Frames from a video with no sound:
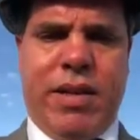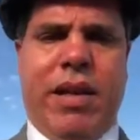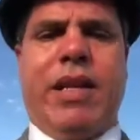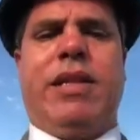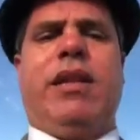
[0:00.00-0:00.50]

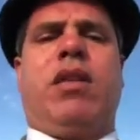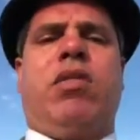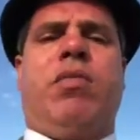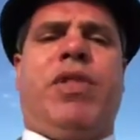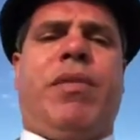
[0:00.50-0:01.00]
30
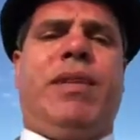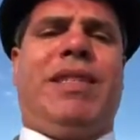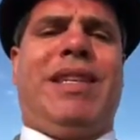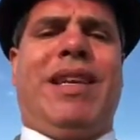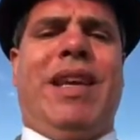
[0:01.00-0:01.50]
كيلومتر من
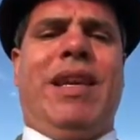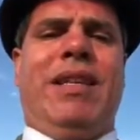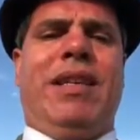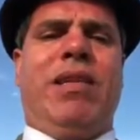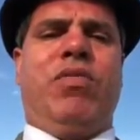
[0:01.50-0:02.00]
السكة
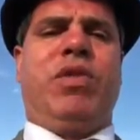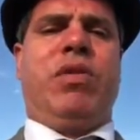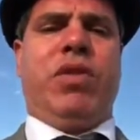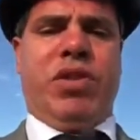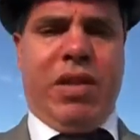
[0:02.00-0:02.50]
الحديدية
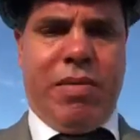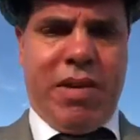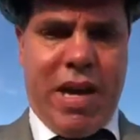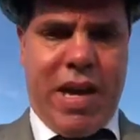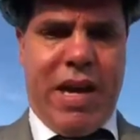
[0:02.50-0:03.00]
المتواجدة
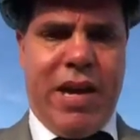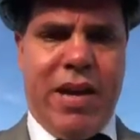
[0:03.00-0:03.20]
بها